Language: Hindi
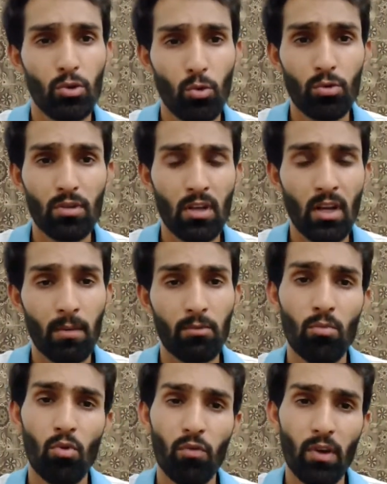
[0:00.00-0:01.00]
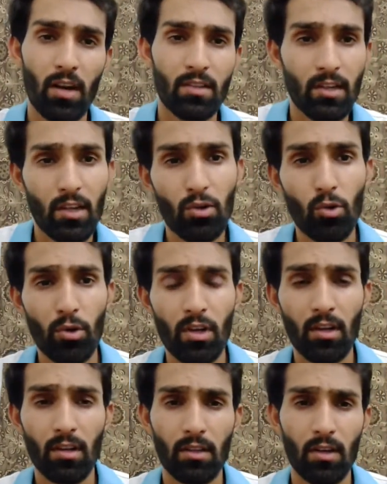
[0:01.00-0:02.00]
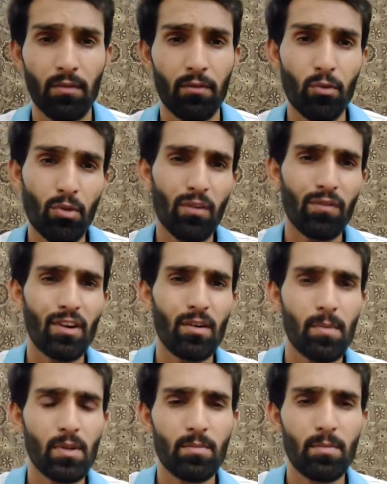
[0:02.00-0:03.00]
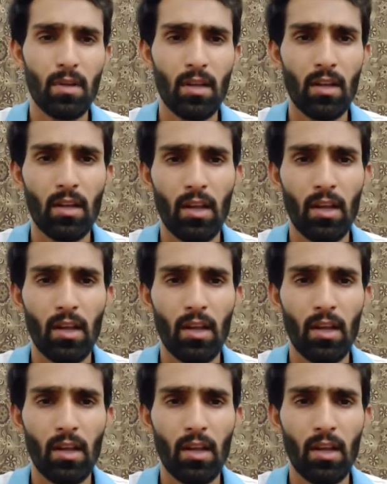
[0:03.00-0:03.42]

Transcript: तो उसके लिए आपको मूव करना चाहिए कोडिंग की तरफ क्योंकि वर्ड में